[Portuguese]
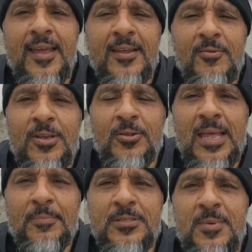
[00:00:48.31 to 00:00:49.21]
não deu tempo
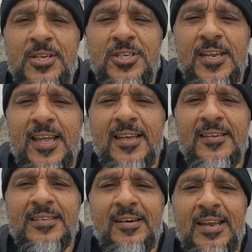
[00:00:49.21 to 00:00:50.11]
de mexer, né?
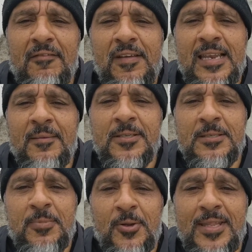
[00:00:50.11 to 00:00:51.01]
Tava na fila das
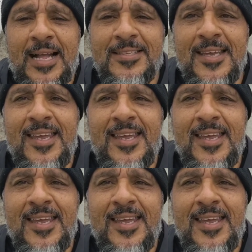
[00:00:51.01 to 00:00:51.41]
prioridades aí.